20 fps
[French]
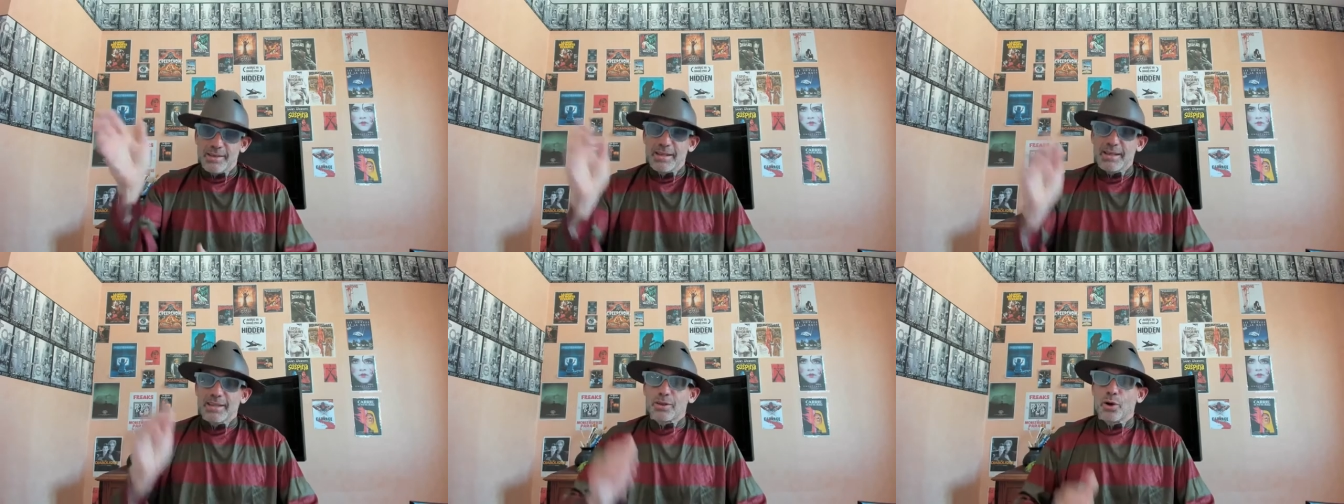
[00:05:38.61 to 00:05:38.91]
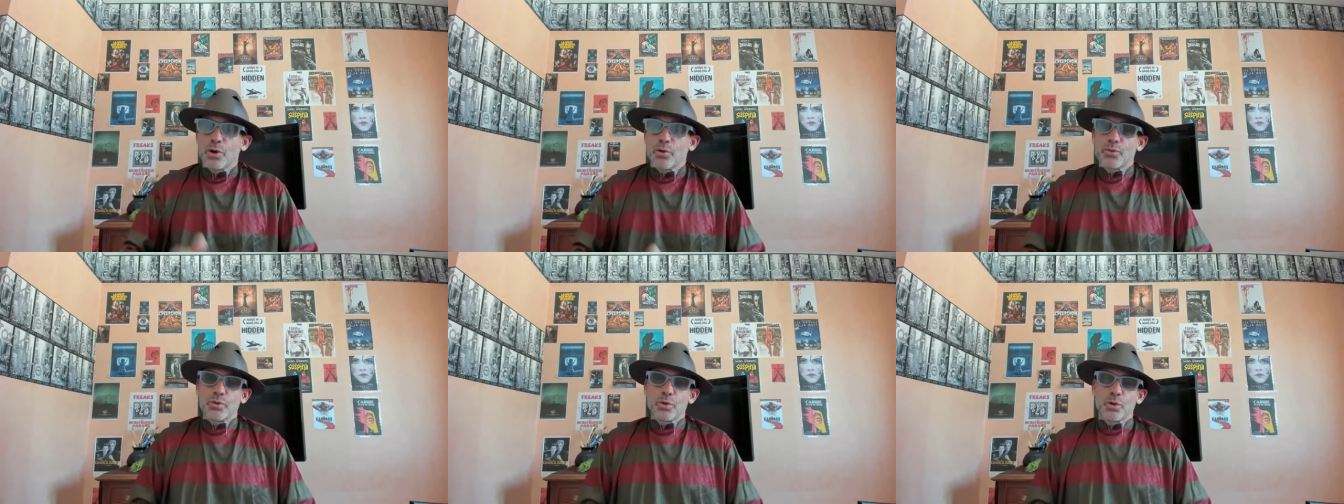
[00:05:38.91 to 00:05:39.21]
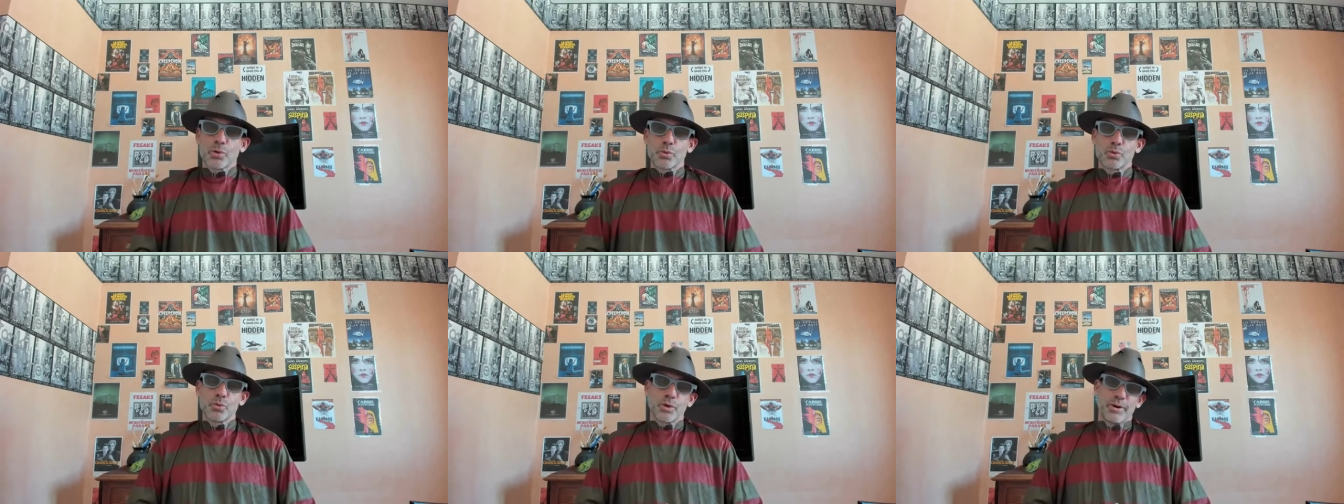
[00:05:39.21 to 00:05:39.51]
enfui en
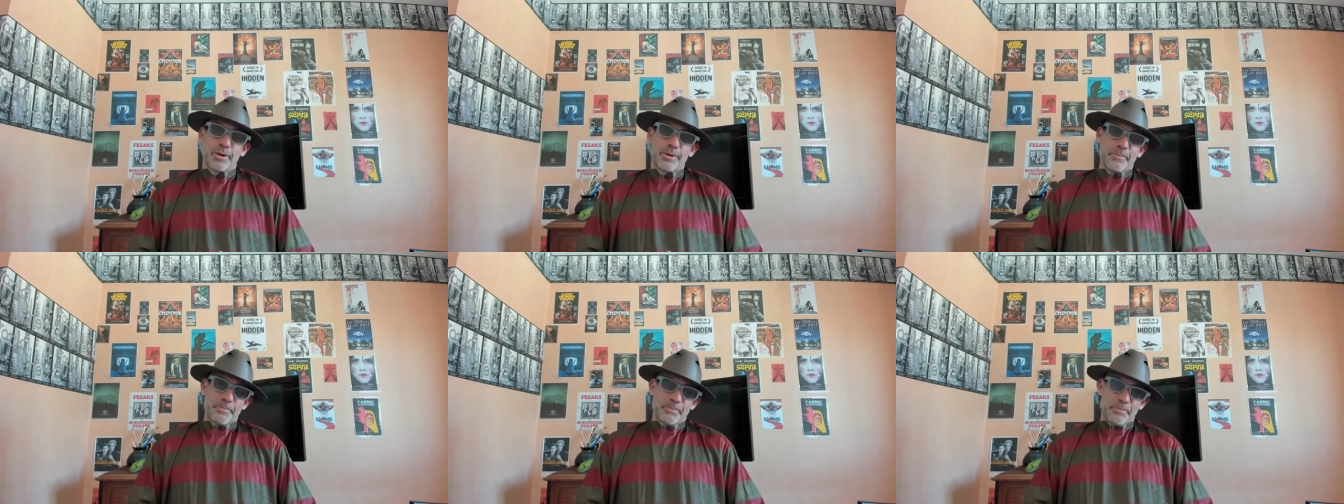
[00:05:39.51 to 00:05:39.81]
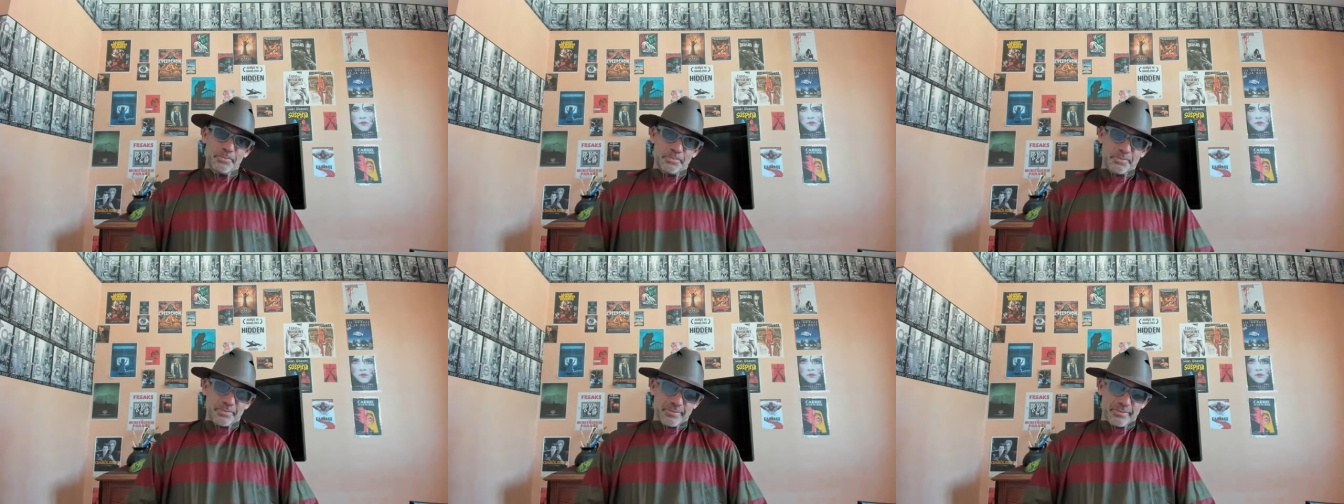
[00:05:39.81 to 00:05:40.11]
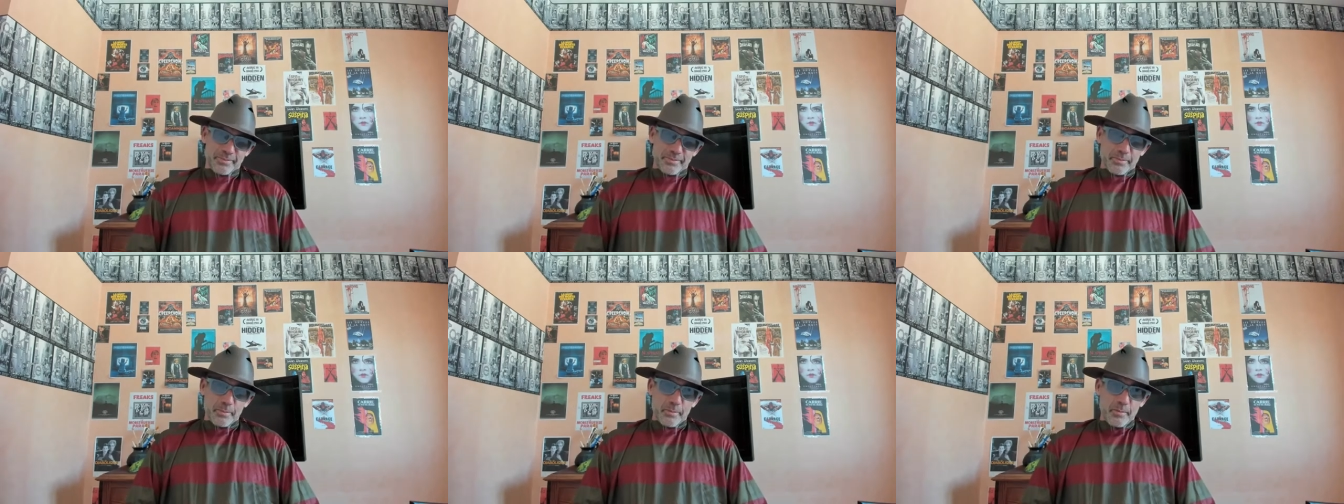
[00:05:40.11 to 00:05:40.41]
courant.
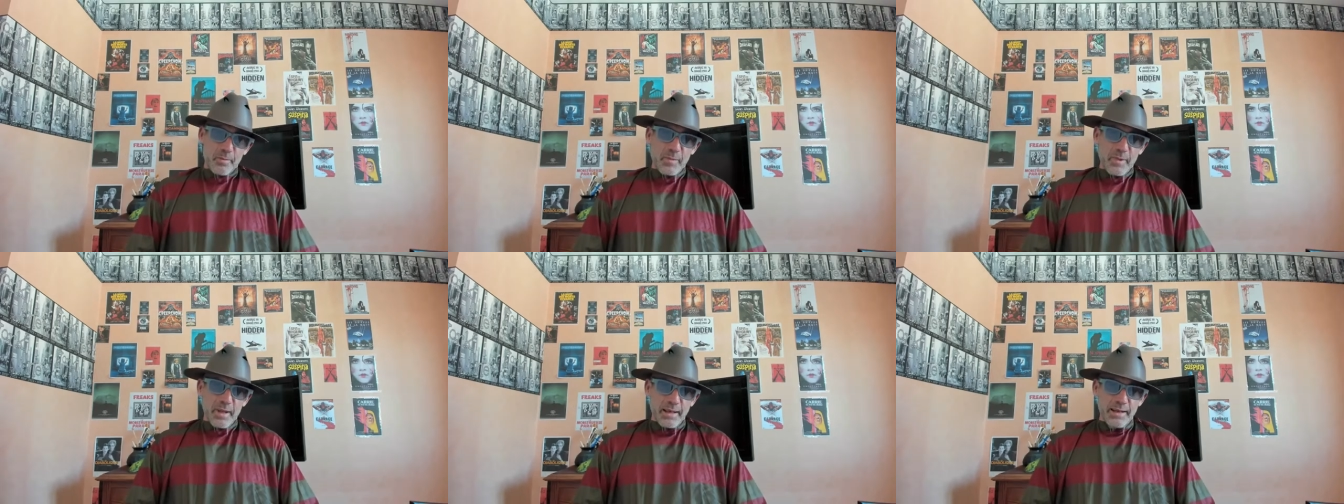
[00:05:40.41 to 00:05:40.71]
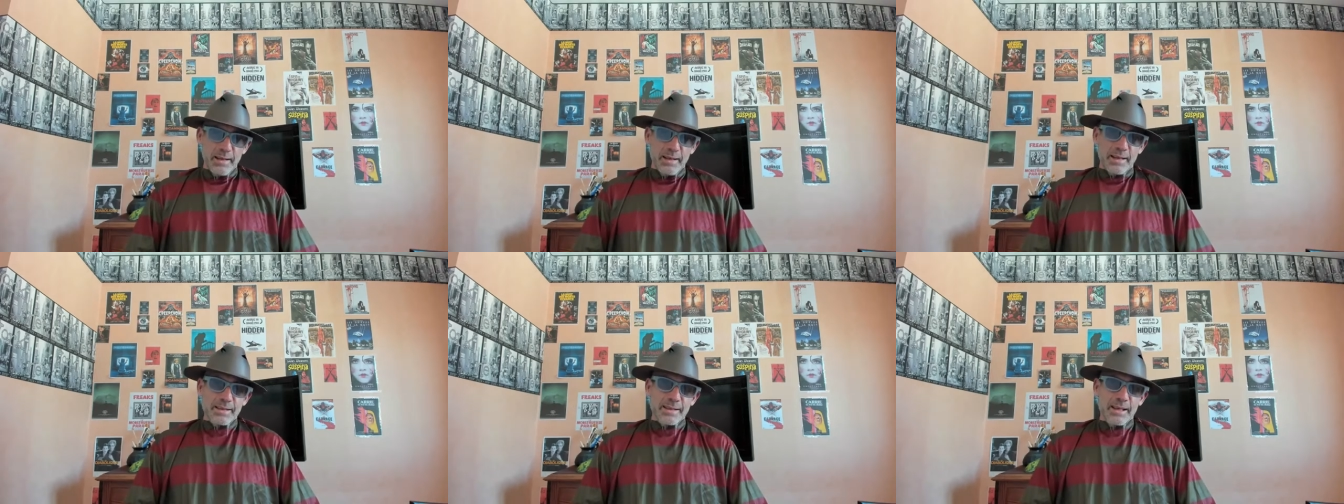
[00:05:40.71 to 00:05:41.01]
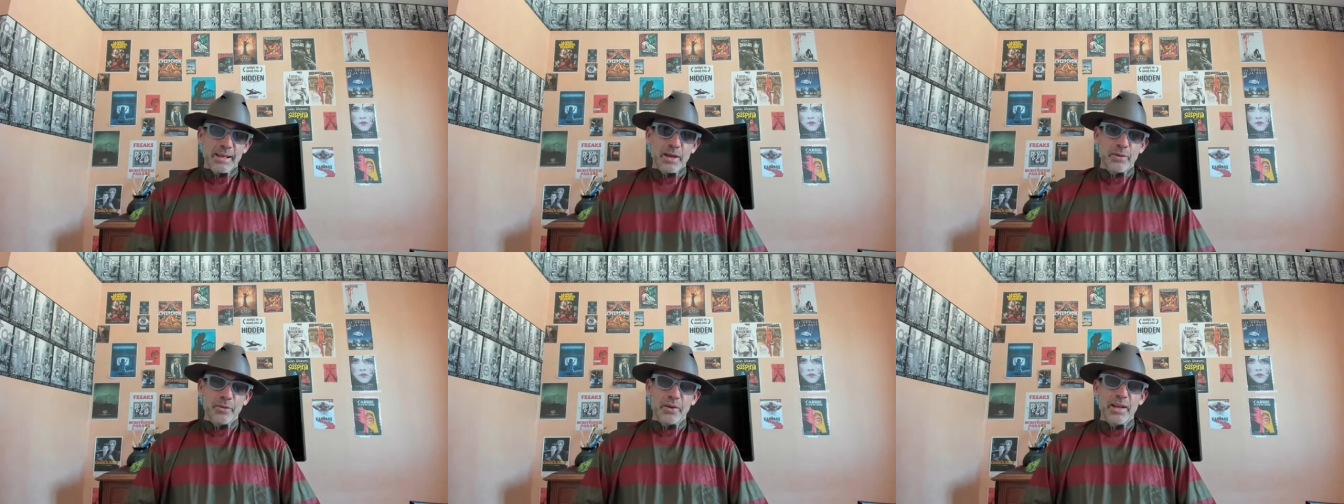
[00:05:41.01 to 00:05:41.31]
La saga
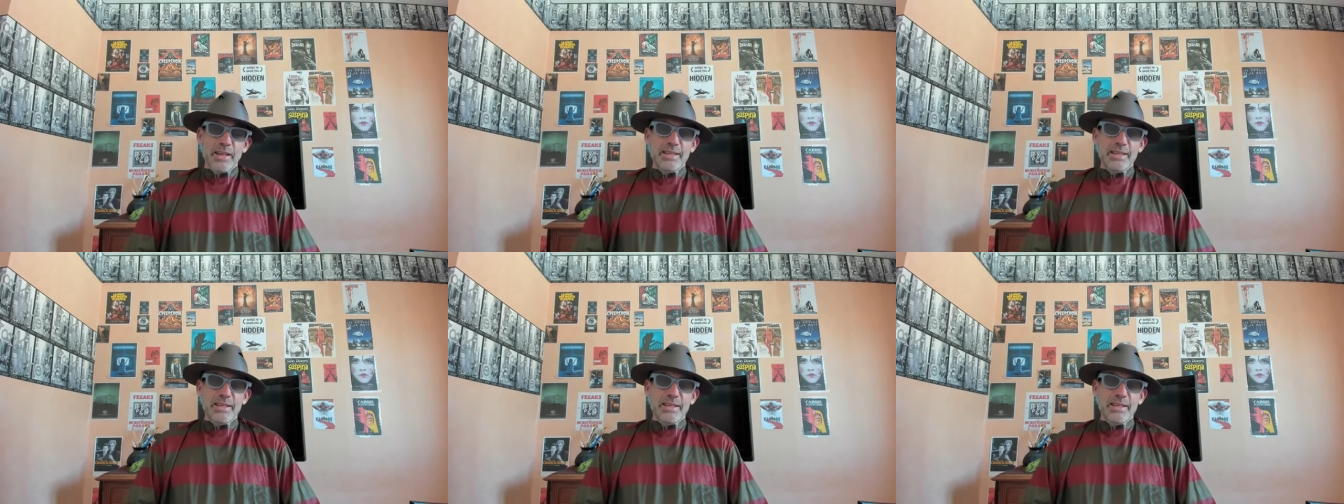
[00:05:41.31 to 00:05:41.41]
Freddy